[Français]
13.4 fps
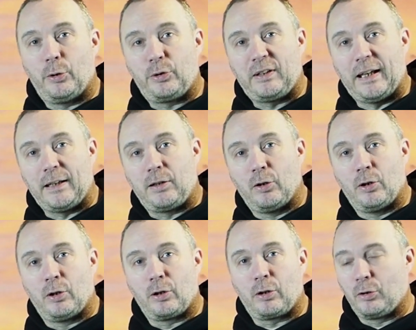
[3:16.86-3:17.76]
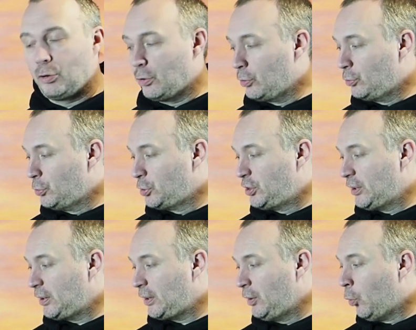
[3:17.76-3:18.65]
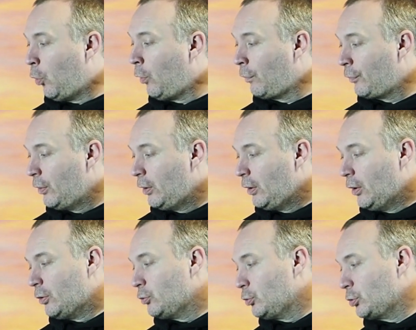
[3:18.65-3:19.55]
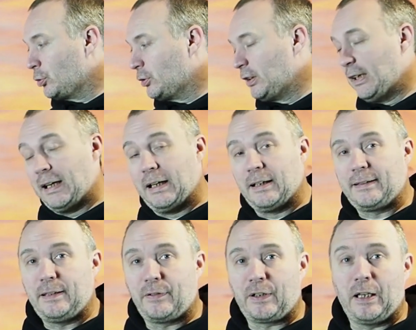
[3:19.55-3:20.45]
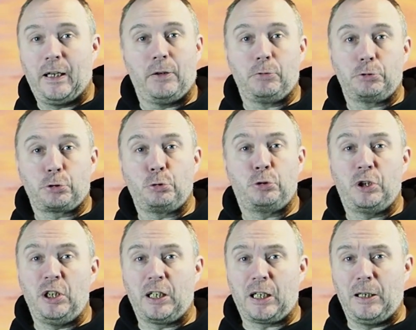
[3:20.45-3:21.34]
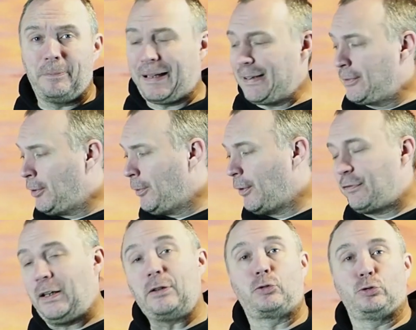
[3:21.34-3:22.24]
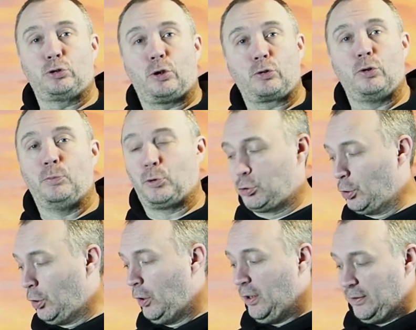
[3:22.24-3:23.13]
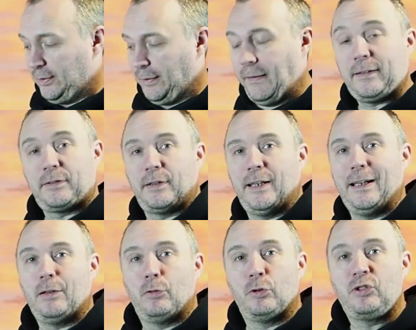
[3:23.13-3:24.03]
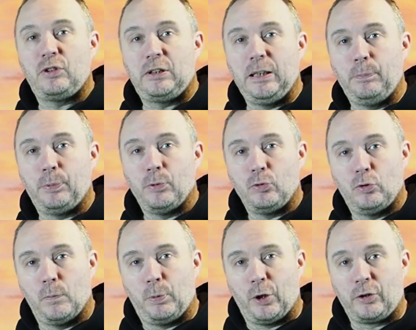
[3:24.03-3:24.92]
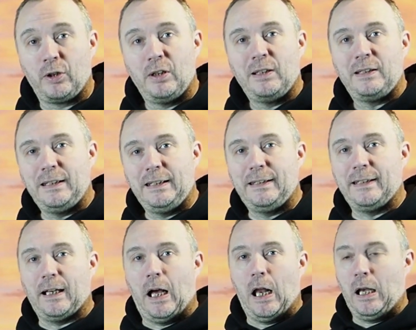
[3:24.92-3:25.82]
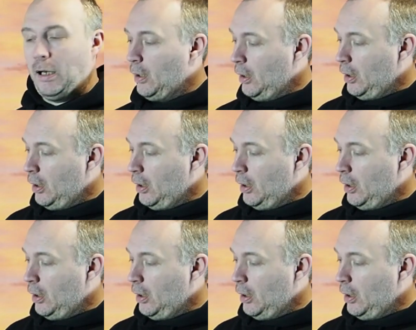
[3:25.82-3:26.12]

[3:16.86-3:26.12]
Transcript: Tiger de chez Triumph. De ce côté-là, c'est vrai, ou sur une Ténéré par exemple, enfin ce genre de moto, c'est vrai que c'est le type de botte idéal,